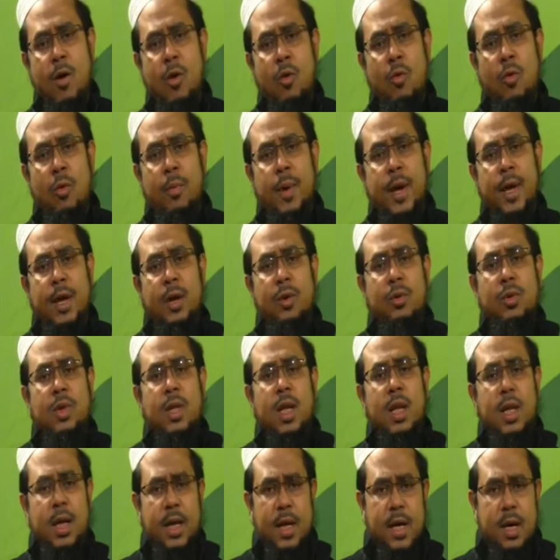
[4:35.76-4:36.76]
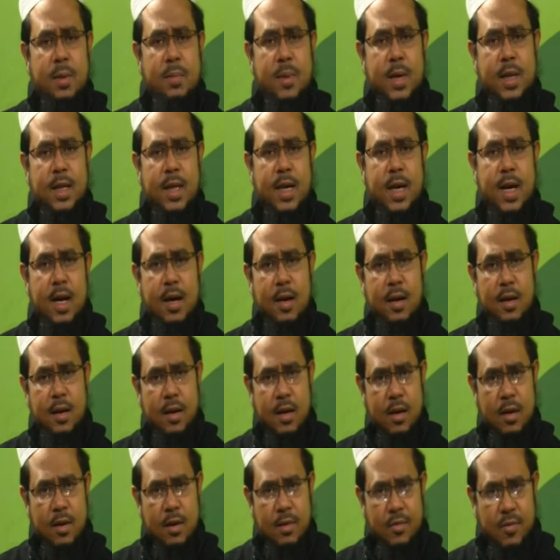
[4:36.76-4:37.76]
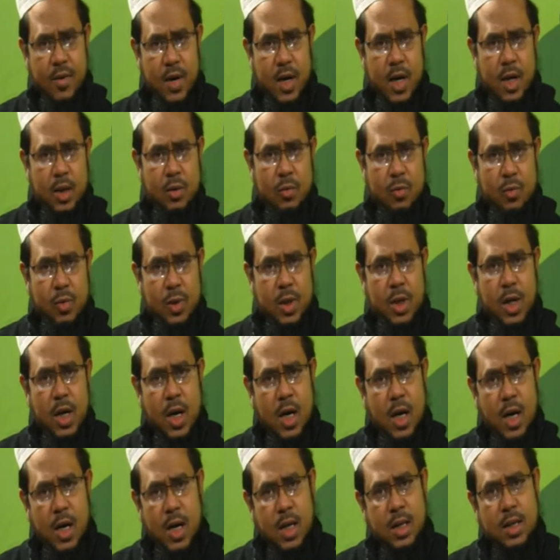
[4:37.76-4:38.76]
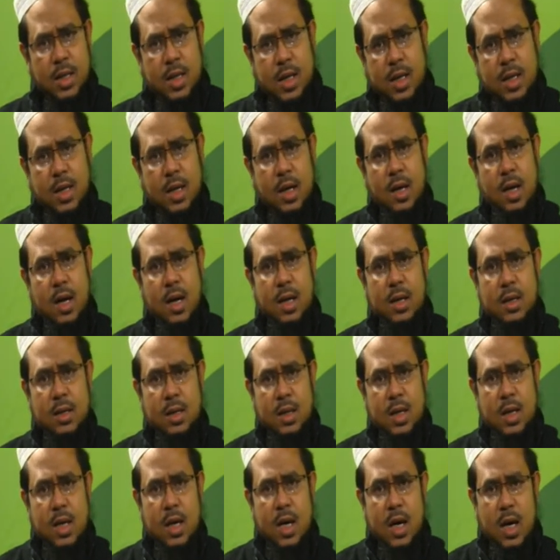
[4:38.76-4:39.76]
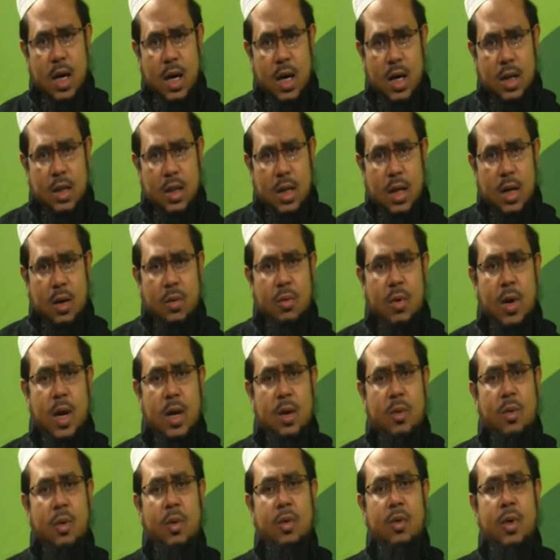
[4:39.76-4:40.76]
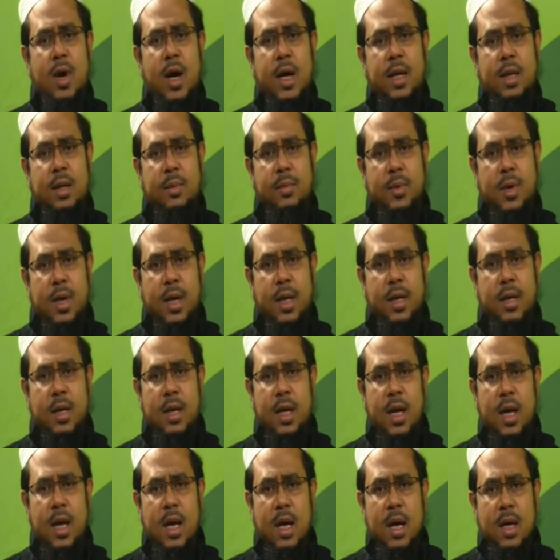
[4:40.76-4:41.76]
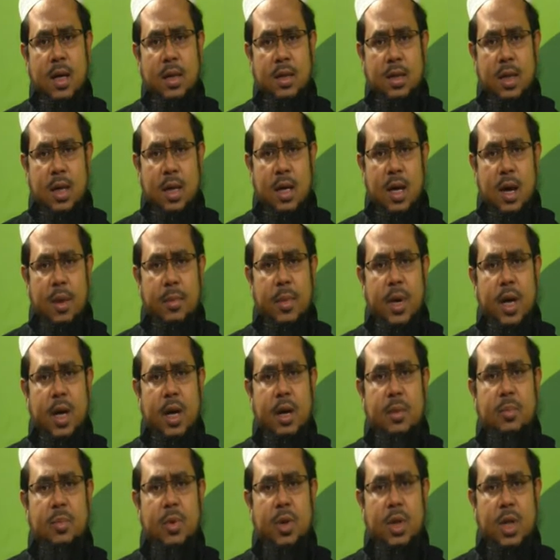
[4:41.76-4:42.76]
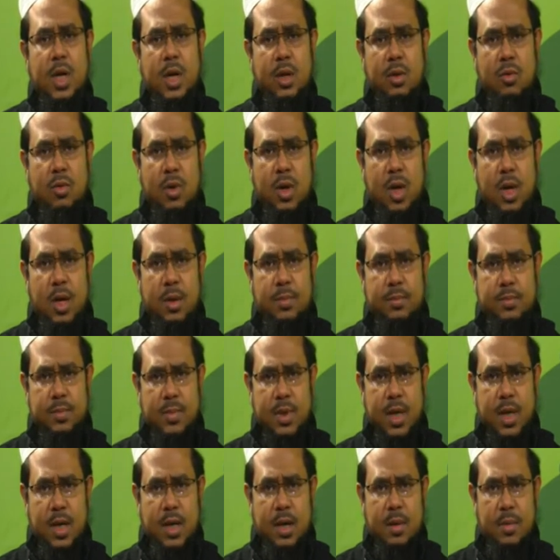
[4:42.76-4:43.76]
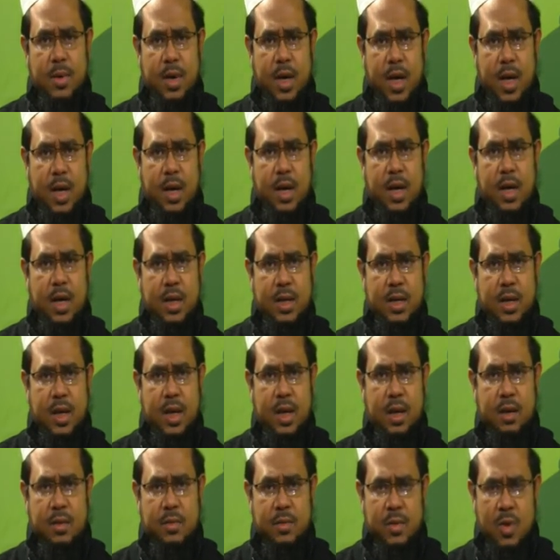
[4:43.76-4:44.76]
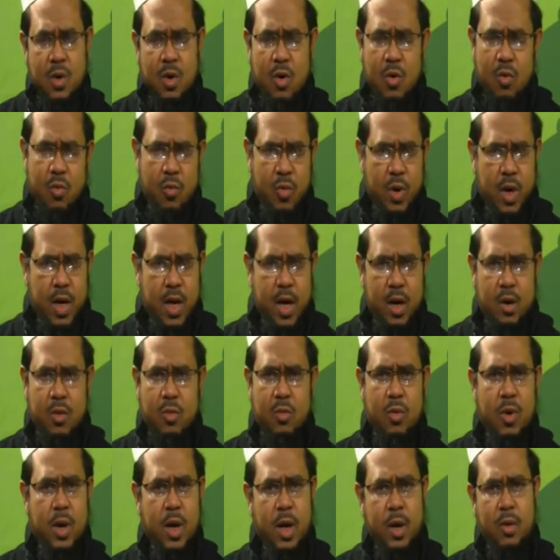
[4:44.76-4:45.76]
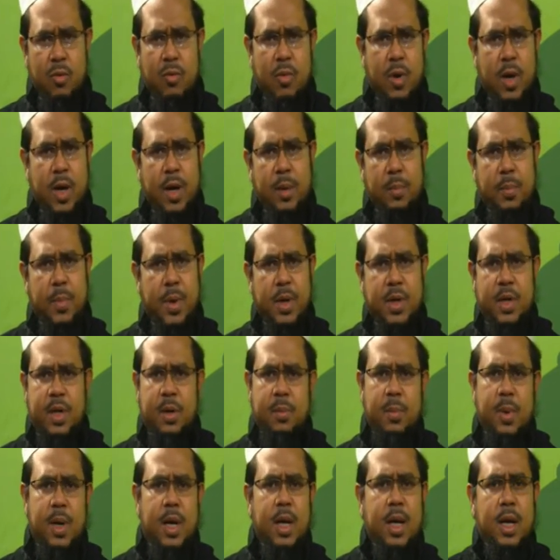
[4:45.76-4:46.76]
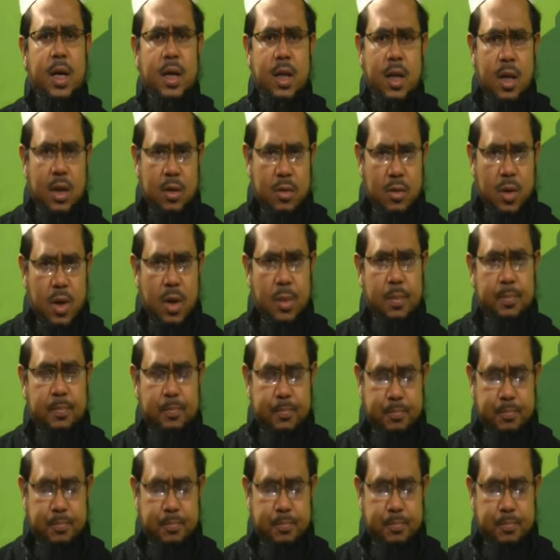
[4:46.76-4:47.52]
ওমাই ইয়তাল হেকমাতা ফাকাদ উতি খৈরান কাসিরা আল্লাহ তালা কোরআনের অন্য আয়তে বলেন যাকে আমি হেকমত দান করলাম তাকে আমি খায়রে কাসির অনেক অনেক অনেক বেশি ভালাই দান করলাম